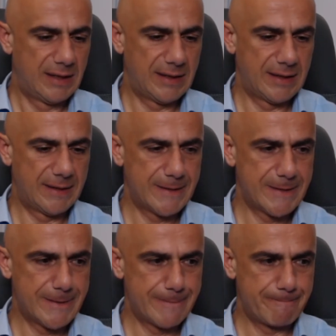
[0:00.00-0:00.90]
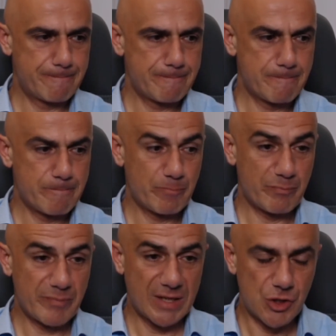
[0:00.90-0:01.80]
Ee,
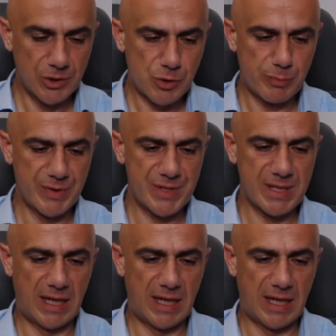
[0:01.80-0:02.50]
çalışmaması